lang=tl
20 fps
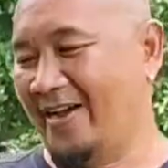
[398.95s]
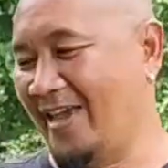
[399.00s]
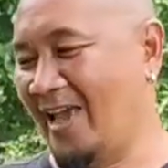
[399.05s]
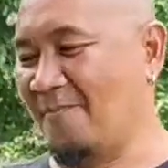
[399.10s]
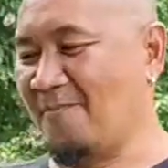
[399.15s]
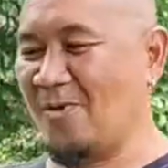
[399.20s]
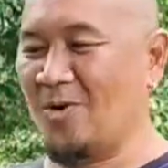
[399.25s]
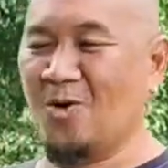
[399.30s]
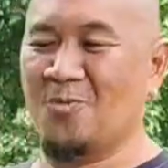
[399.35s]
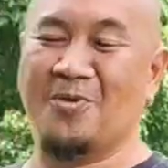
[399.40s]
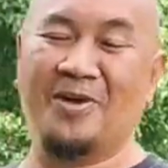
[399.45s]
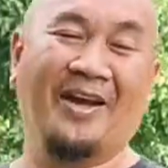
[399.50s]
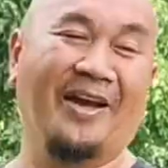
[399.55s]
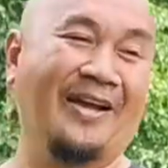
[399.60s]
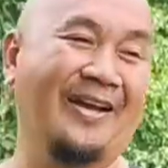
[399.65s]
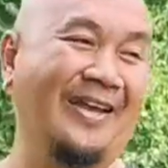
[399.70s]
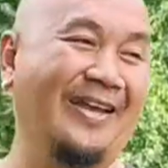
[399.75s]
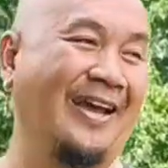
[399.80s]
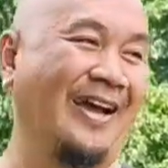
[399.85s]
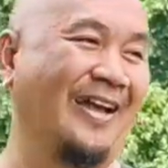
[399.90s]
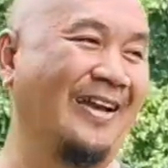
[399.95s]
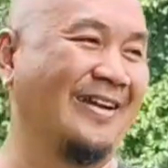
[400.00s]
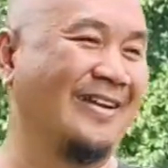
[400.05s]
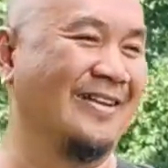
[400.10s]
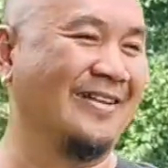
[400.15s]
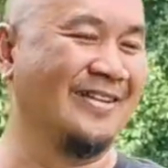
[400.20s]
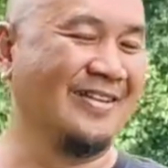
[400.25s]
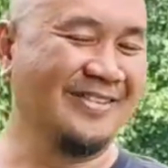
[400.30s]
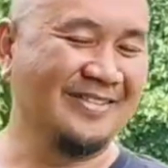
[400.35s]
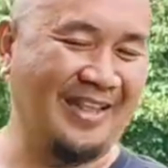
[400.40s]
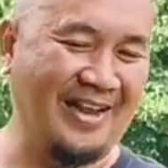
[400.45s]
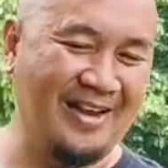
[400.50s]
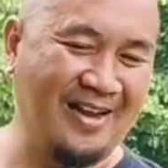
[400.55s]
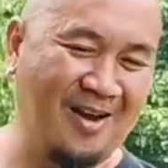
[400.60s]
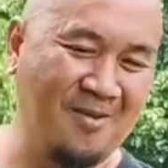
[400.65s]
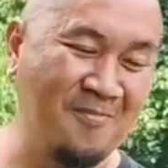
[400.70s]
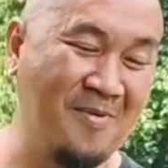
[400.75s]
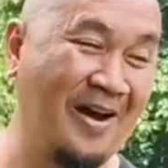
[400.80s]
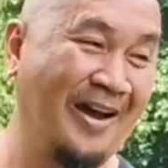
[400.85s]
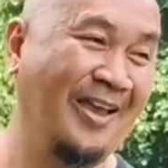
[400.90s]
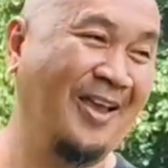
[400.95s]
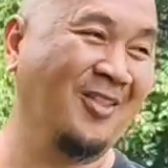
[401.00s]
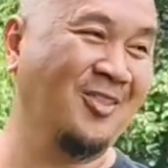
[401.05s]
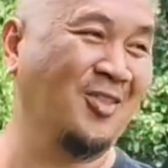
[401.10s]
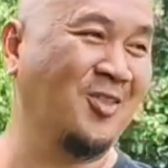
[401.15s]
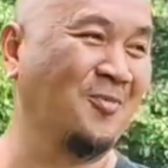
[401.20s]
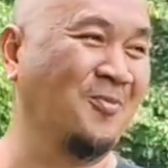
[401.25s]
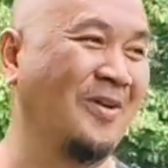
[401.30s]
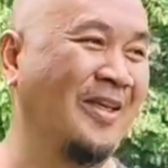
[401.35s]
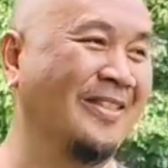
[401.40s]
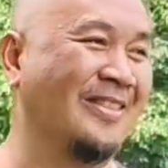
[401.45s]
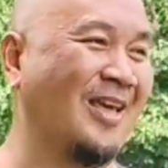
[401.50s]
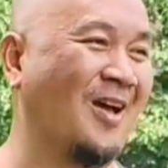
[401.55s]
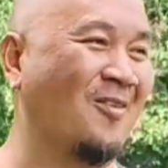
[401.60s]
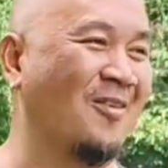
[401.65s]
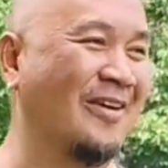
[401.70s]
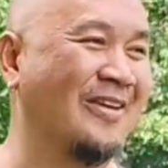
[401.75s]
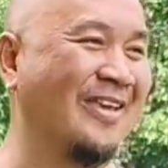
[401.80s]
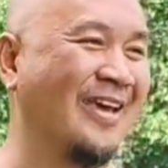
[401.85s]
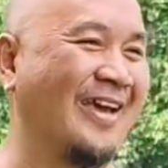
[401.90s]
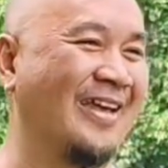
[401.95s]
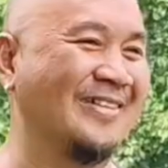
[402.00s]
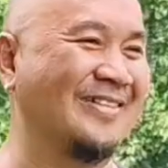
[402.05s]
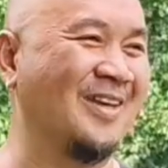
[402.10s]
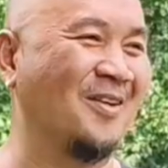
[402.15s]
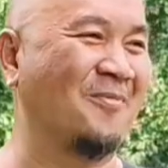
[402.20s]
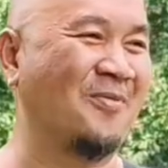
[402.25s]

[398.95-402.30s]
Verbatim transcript: Kaya pag umanak na yan, talagang Mangyandom na yung tawag niyan.